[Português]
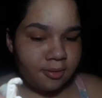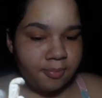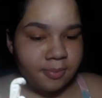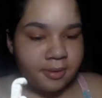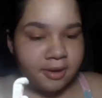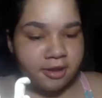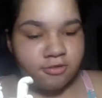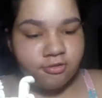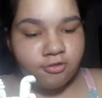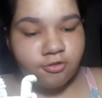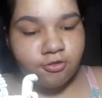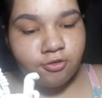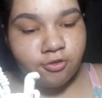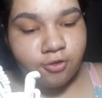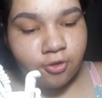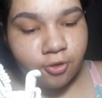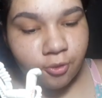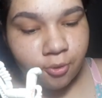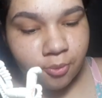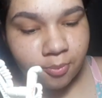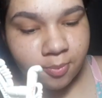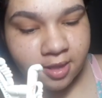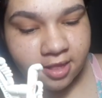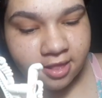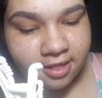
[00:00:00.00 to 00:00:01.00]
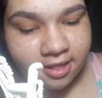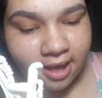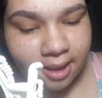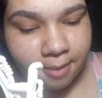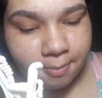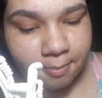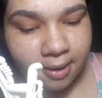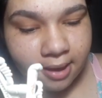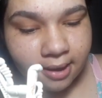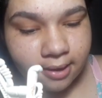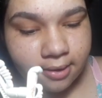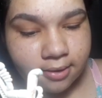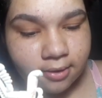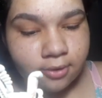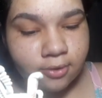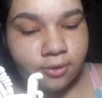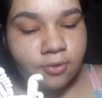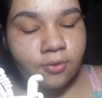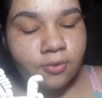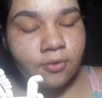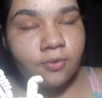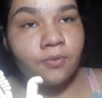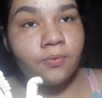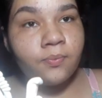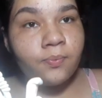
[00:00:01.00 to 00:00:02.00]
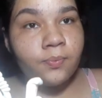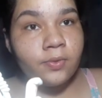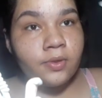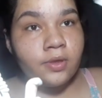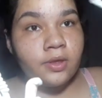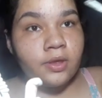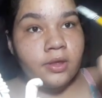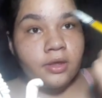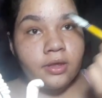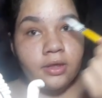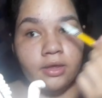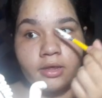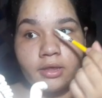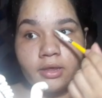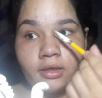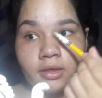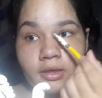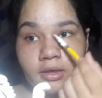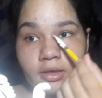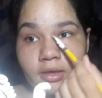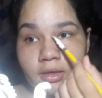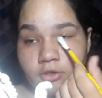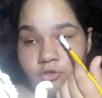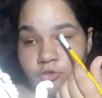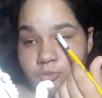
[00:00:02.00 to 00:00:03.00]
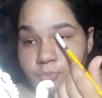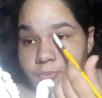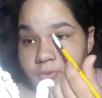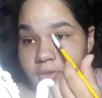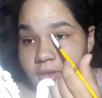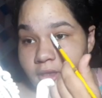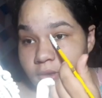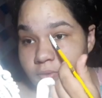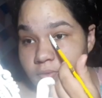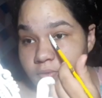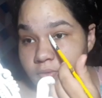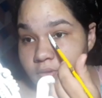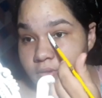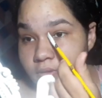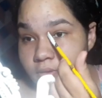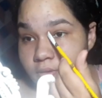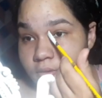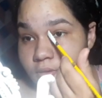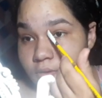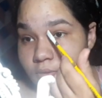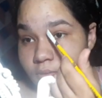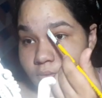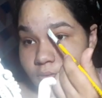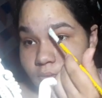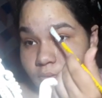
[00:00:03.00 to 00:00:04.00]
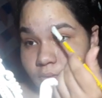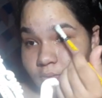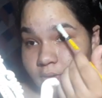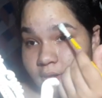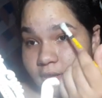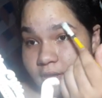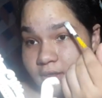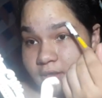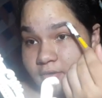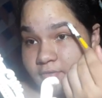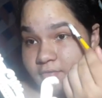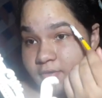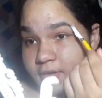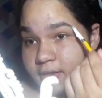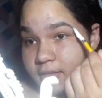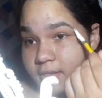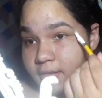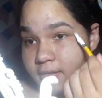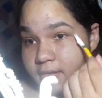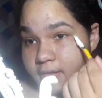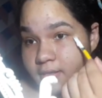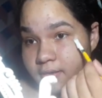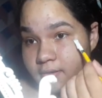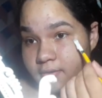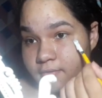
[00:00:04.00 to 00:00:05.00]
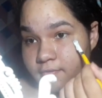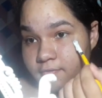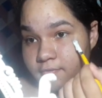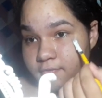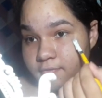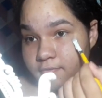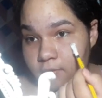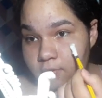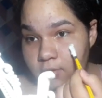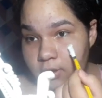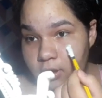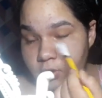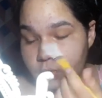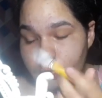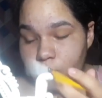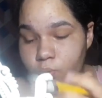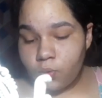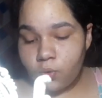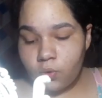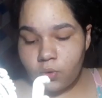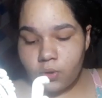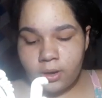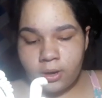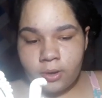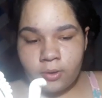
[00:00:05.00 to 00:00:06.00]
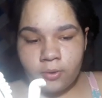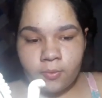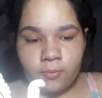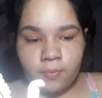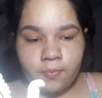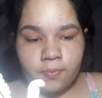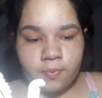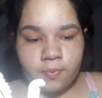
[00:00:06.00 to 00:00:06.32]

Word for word: pra gente começar apagando. E, tipo, tem um círculo que ela faz assim em volta do olho.